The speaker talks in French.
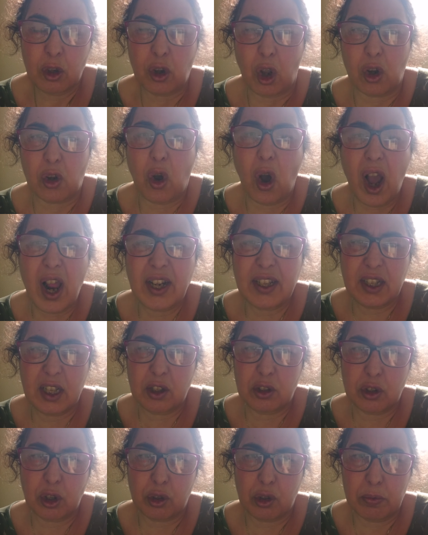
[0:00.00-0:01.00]
que quand elle
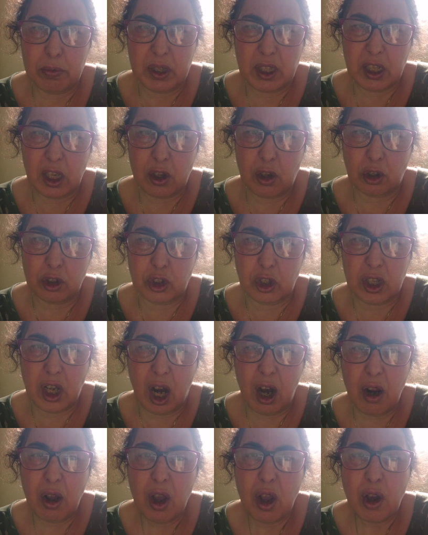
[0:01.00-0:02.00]
quitte son domicile
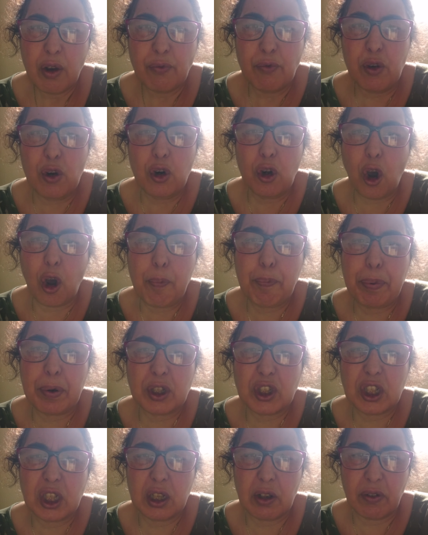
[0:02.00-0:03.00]
conjugal, vous lui
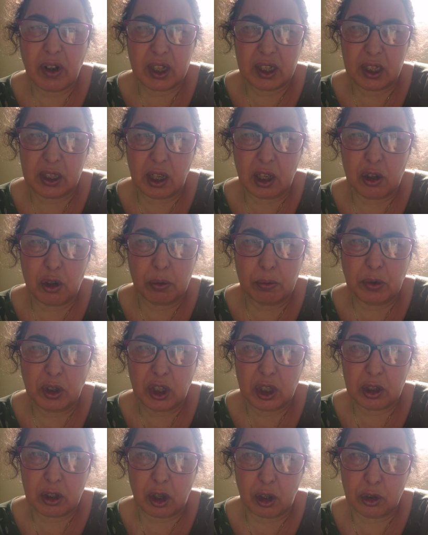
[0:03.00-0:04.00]
reprochez d'avoir quitté le
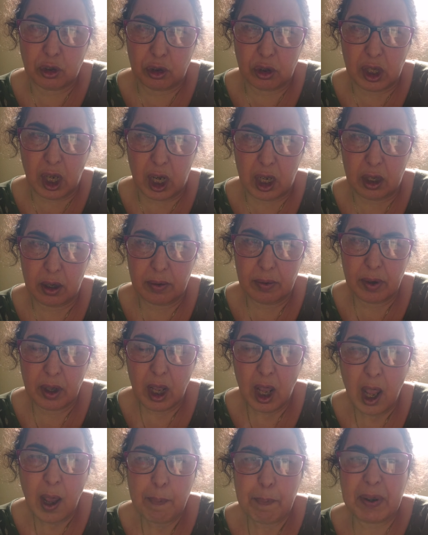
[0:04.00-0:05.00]
domicile conjugal.
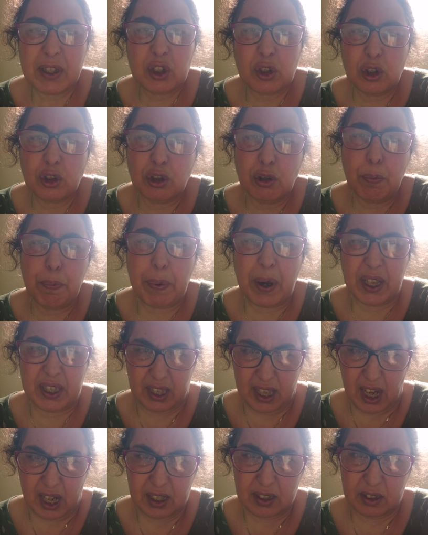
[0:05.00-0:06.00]
Parce que sous
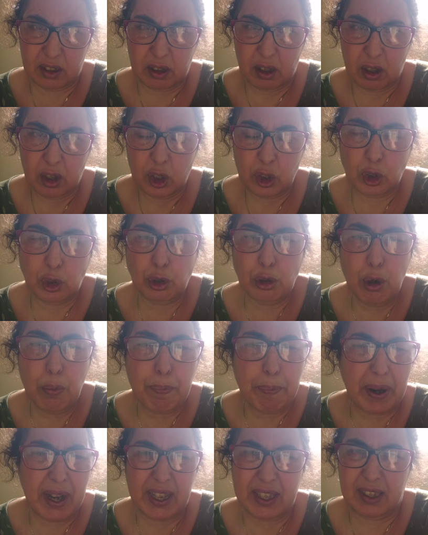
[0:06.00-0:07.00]
prétexte, sous
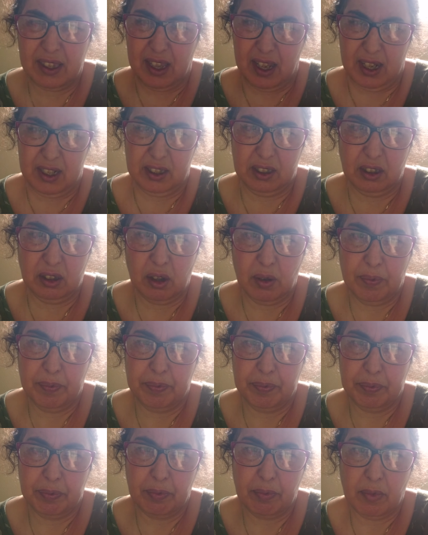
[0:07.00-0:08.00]
prétexte,
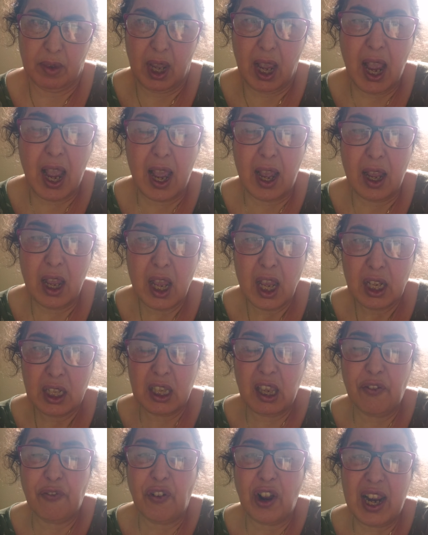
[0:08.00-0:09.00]
hein,
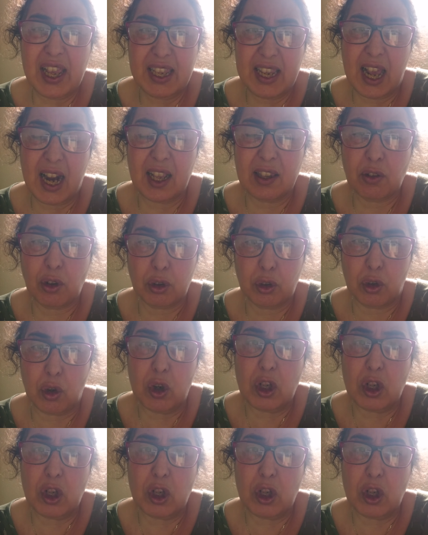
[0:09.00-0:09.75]
qu'il fallait qu'elle attende